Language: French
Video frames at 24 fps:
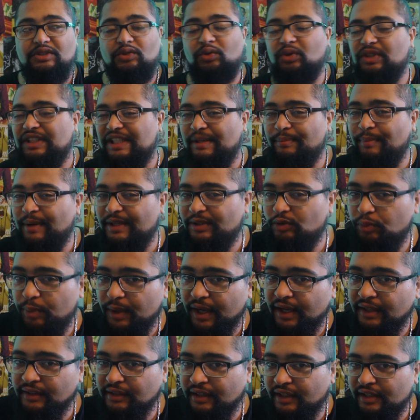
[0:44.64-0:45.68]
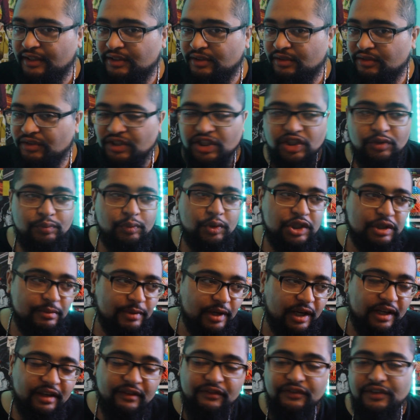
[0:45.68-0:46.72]
Donc c'est pas super intéressant si je peux
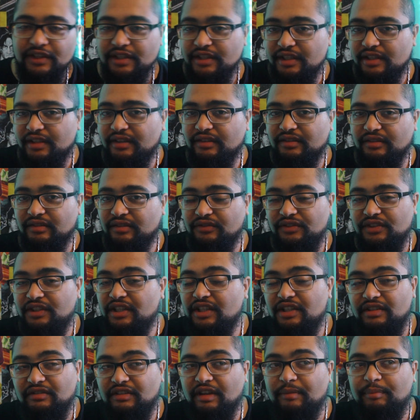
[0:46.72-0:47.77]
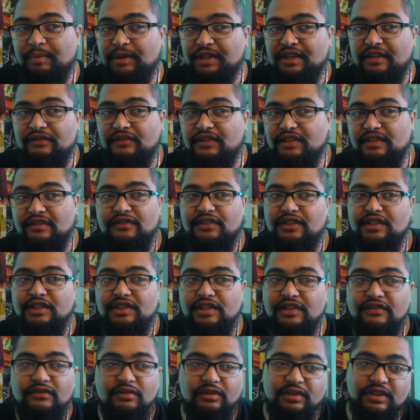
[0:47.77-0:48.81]
jamais rien finir. Donc au final, on n'a pas d'avis
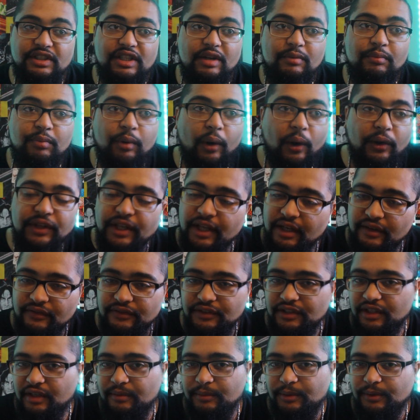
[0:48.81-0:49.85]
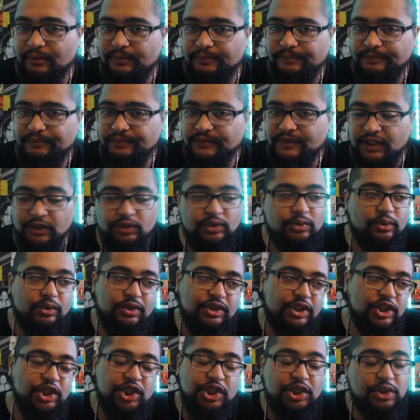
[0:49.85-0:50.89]
définitif, donc c'est le bordel finalement c'est
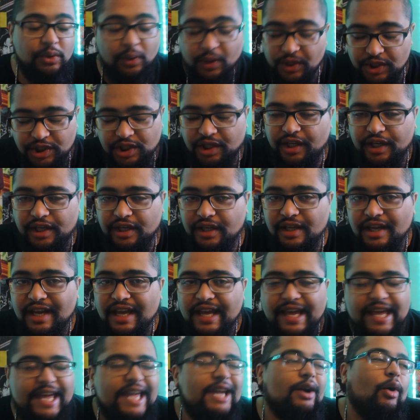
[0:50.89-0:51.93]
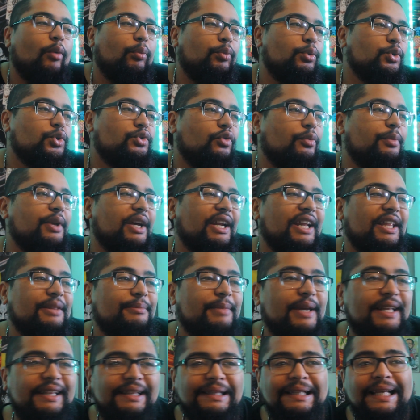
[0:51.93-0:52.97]
dur, c'est chiant à gérer. Et en plus, faut bien
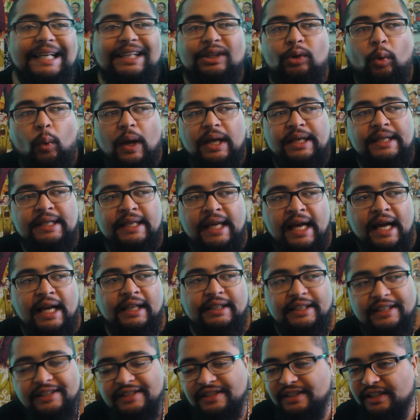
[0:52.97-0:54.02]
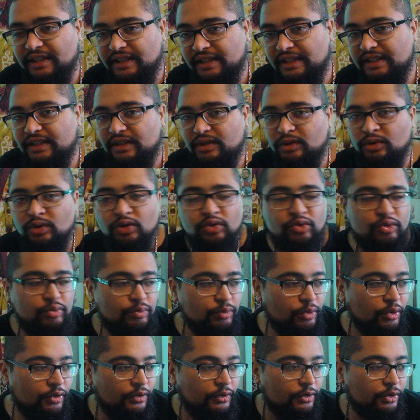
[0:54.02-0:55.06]
l'admettre, les trois quarts des séries que
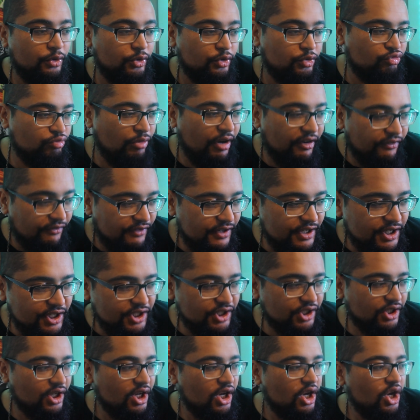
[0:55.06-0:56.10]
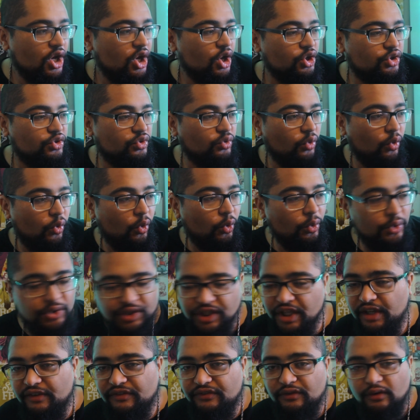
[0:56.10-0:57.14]
je m'inflige sont
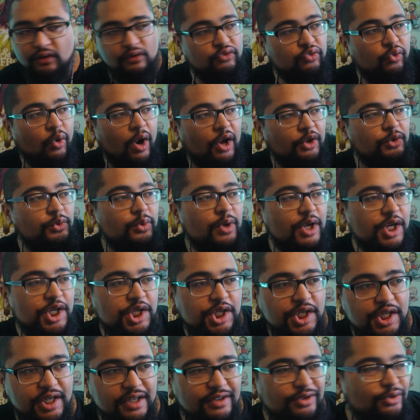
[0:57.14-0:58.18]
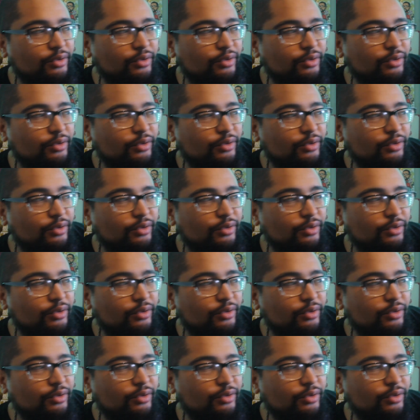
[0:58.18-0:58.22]
osef, voire nul à chier.